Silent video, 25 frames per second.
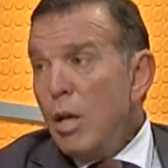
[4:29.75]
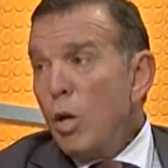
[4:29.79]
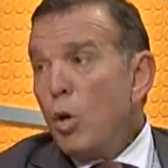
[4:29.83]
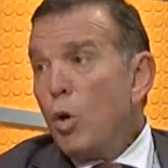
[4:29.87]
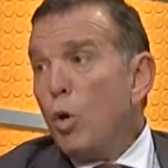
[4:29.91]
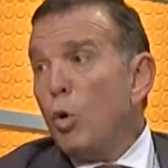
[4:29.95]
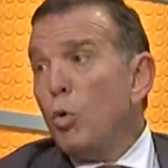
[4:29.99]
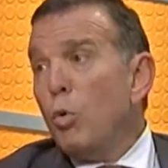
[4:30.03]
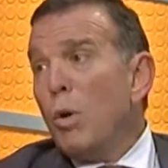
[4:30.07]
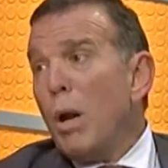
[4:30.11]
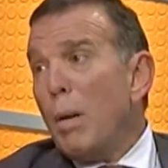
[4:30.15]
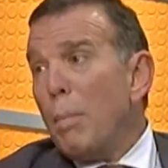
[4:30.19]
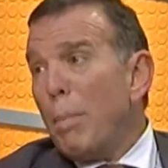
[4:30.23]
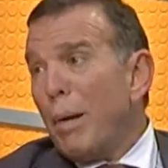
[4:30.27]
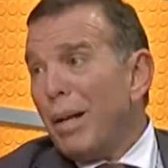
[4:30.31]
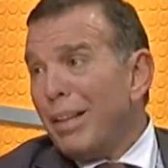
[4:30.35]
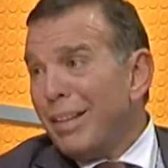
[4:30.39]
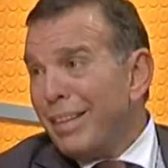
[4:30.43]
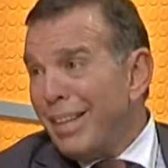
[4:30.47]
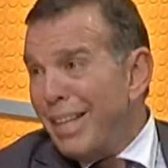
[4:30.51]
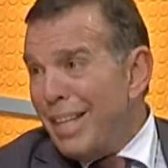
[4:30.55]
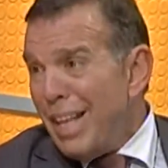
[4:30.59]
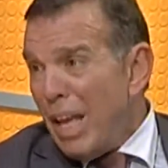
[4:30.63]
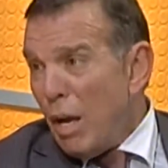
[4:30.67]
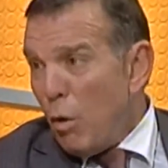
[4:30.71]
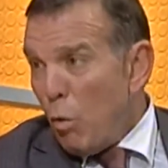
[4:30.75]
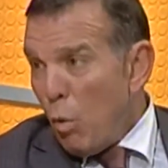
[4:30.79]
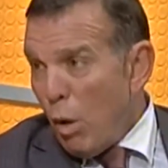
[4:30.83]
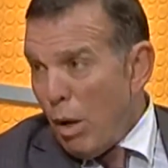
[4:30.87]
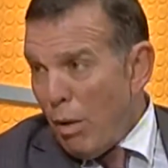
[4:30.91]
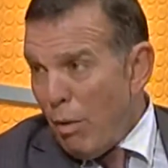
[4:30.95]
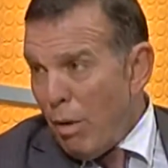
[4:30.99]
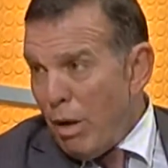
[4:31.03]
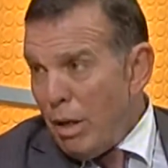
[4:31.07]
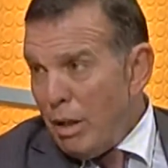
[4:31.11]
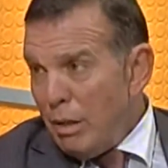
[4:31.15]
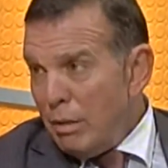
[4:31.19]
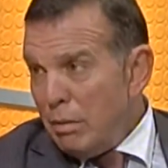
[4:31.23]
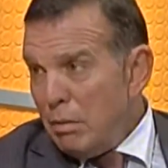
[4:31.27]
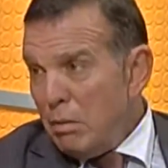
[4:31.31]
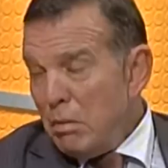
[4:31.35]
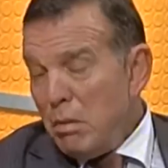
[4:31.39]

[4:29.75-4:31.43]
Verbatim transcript: con una plantilla nueva